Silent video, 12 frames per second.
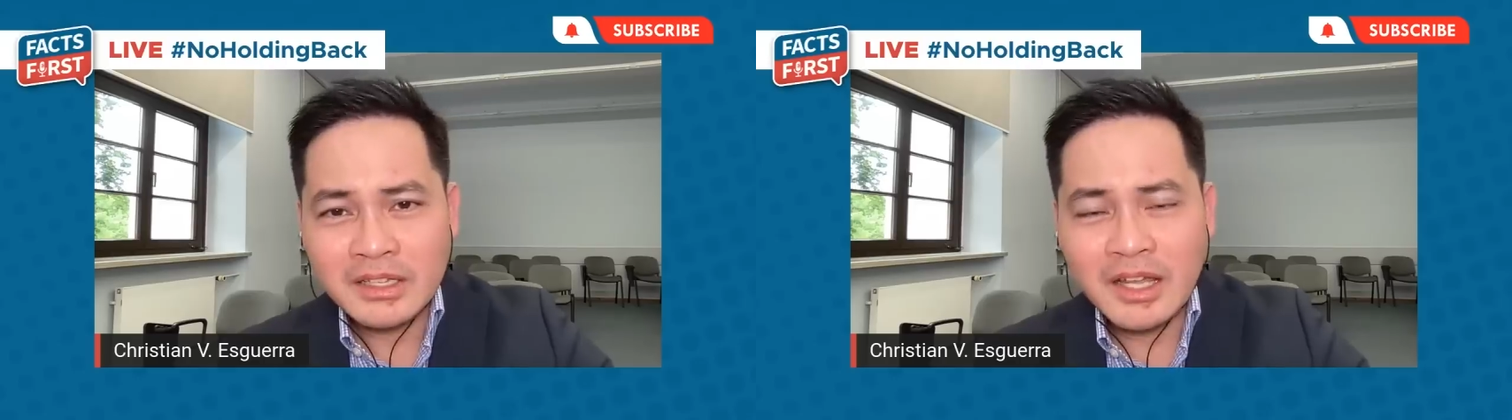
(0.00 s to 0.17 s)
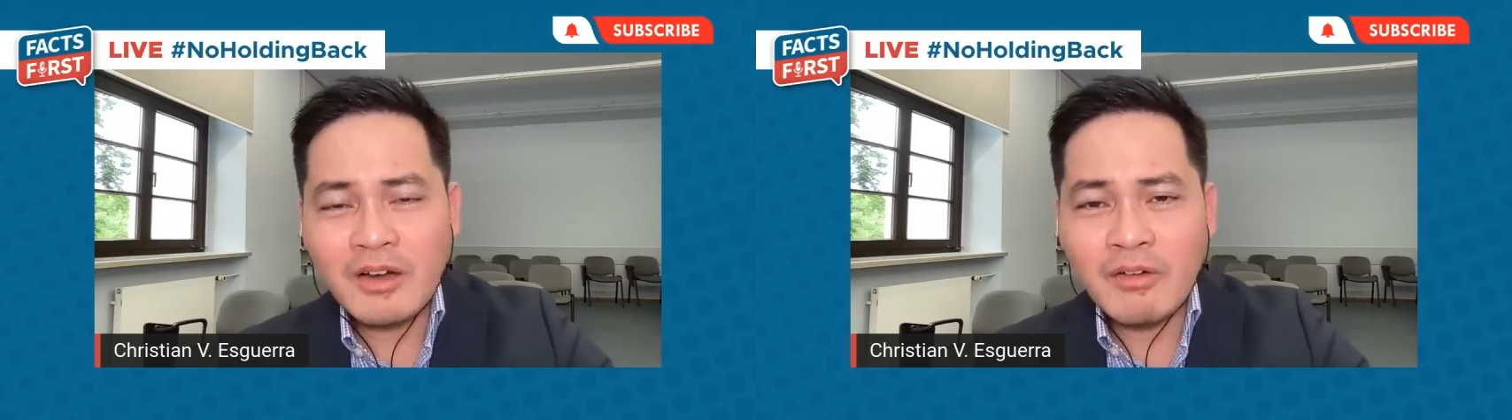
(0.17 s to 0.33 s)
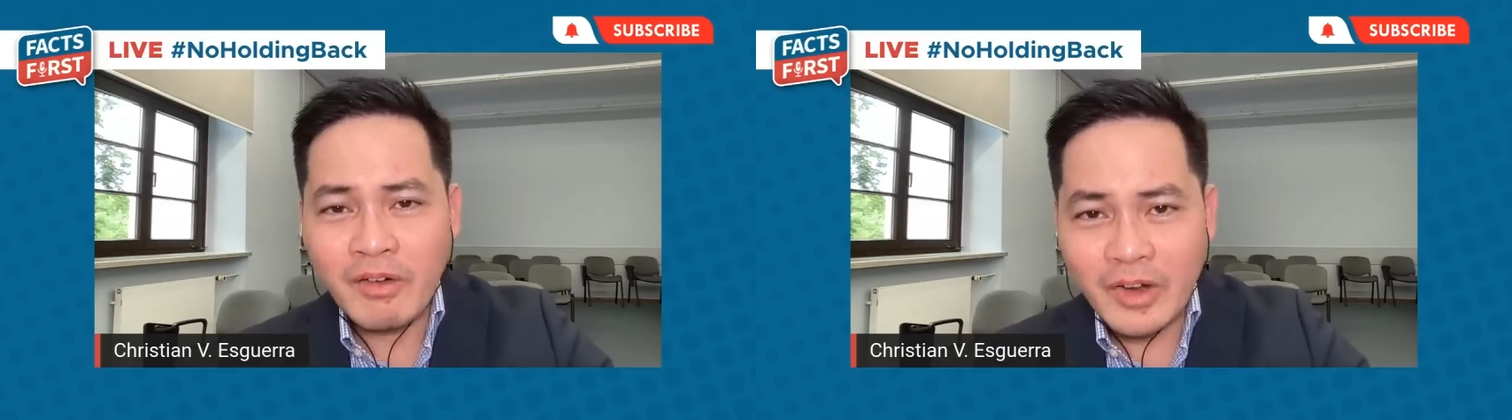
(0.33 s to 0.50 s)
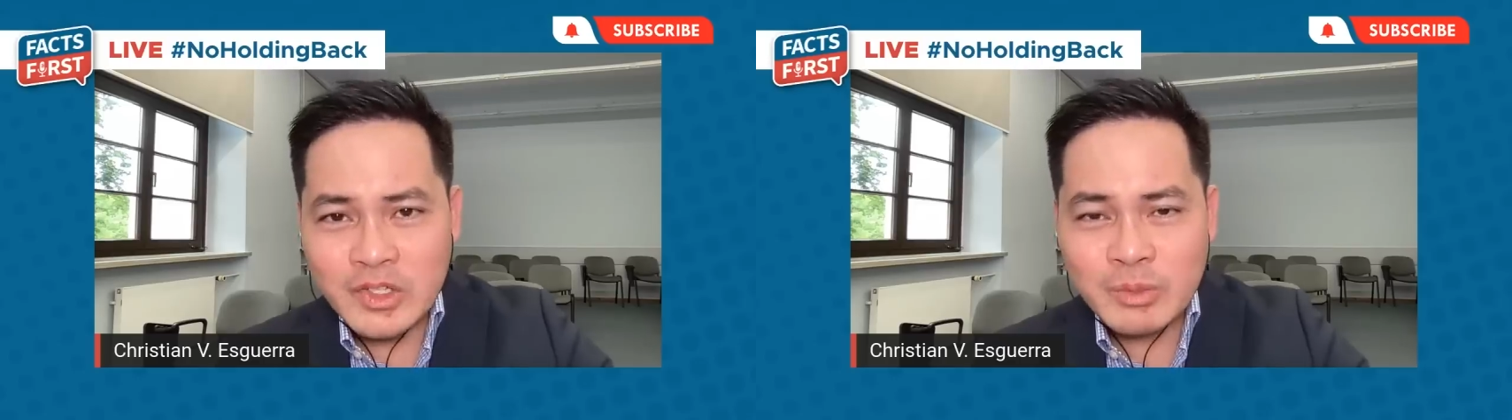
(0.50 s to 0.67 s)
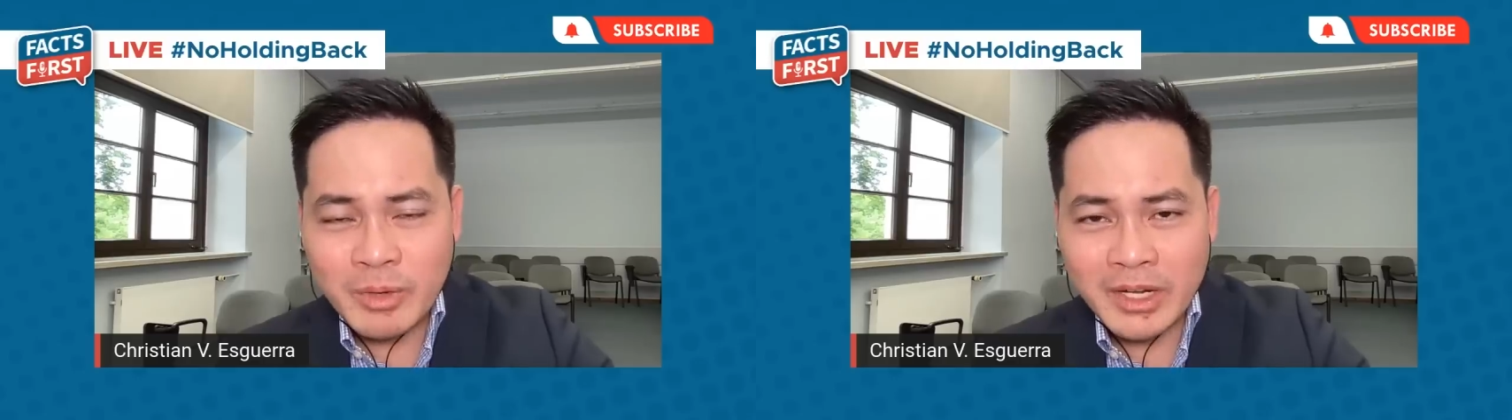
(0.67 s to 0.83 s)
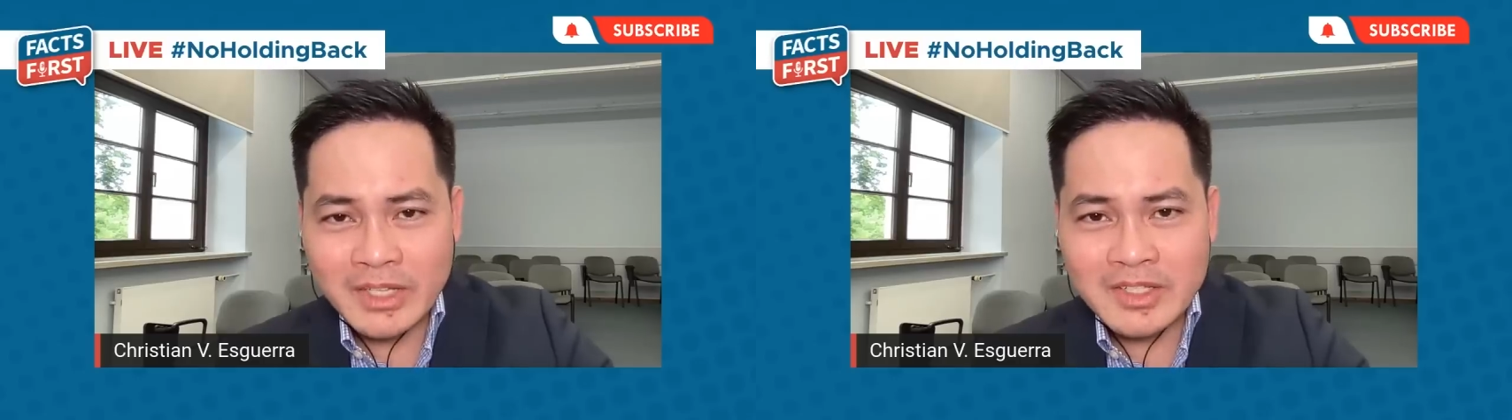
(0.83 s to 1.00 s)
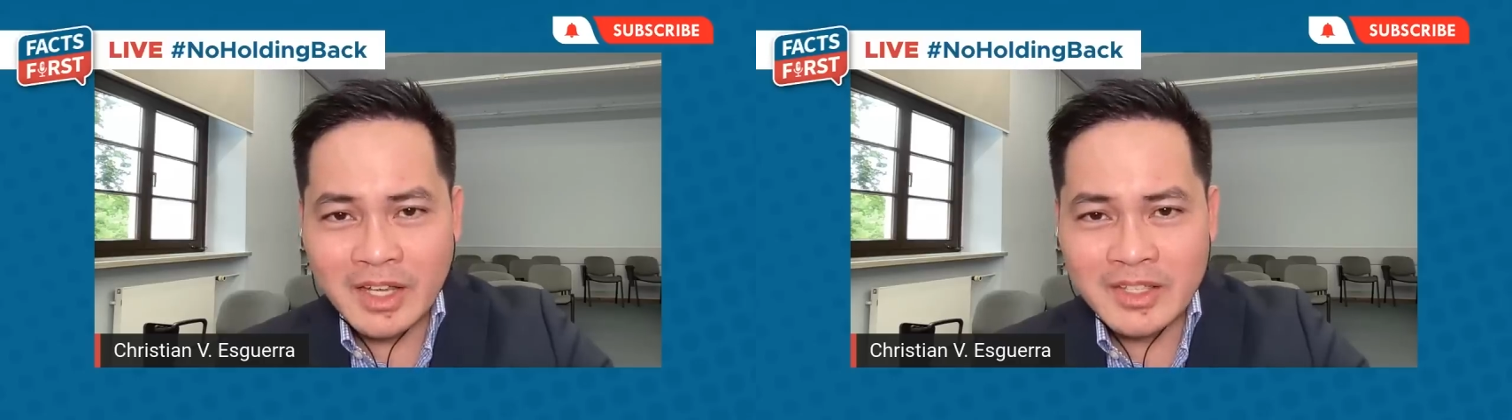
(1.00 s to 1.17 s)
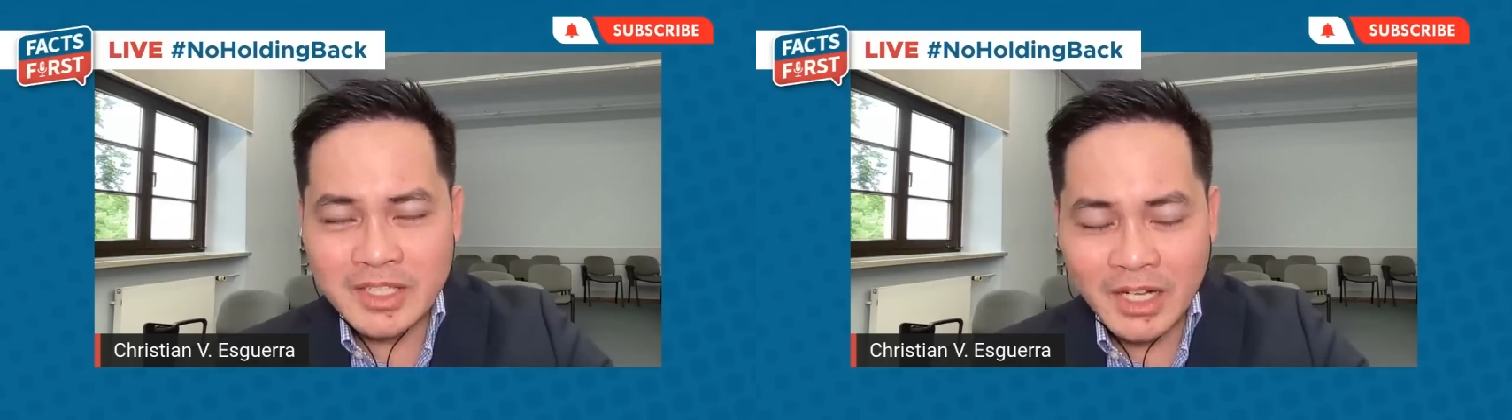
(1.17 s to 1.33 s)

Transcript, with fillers: na congressman at saka